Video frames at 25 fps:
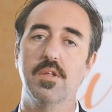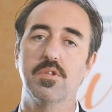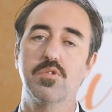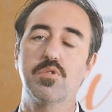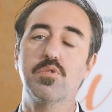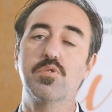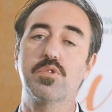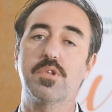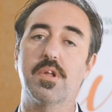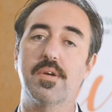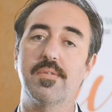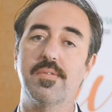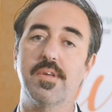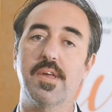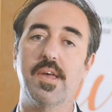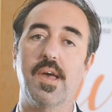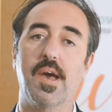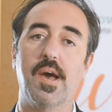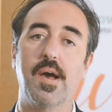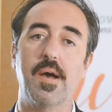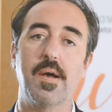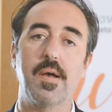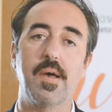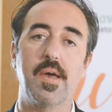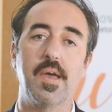
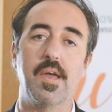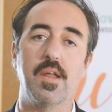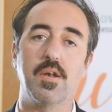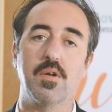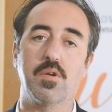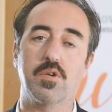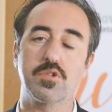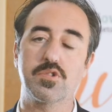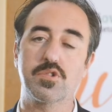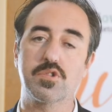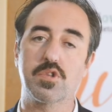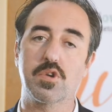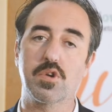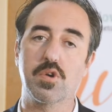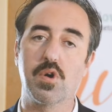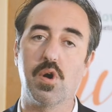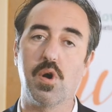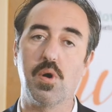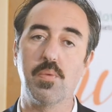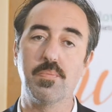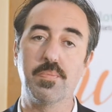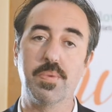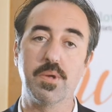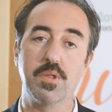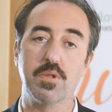tuttavia è nostro
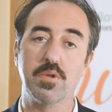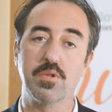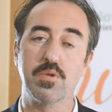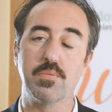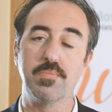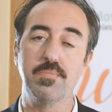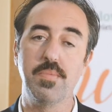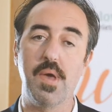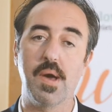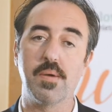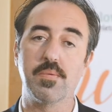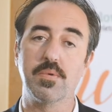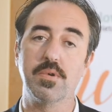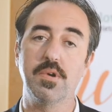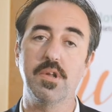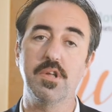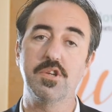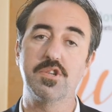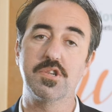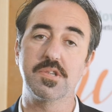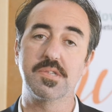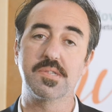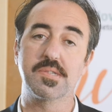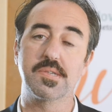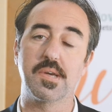compito, dobbiamo
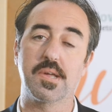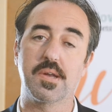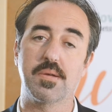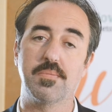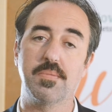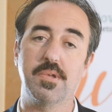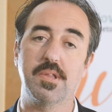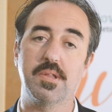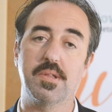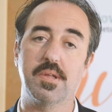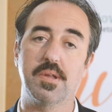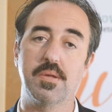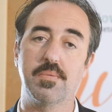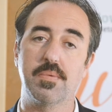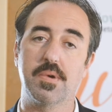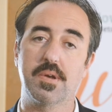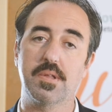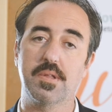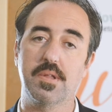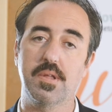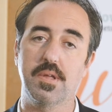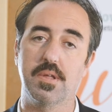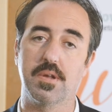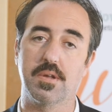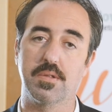necessariamente
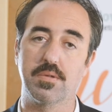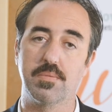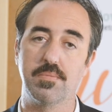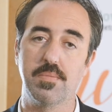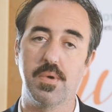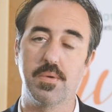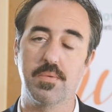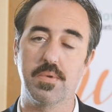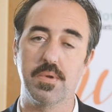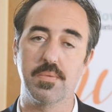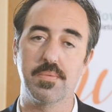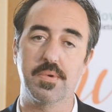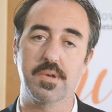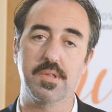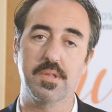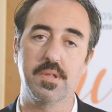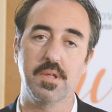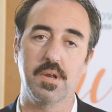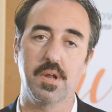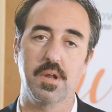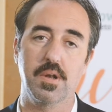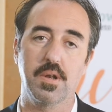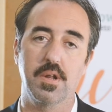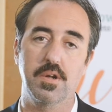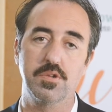ripartire, dobbiamo
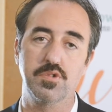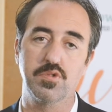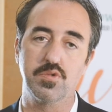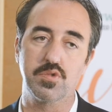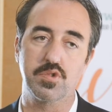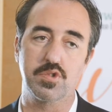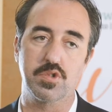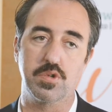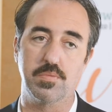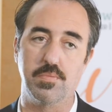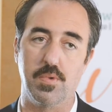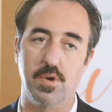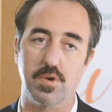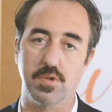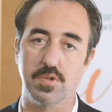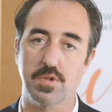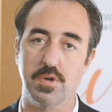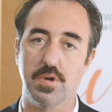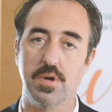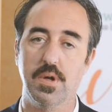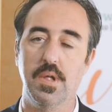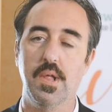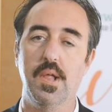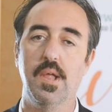ripartire nel giusto modo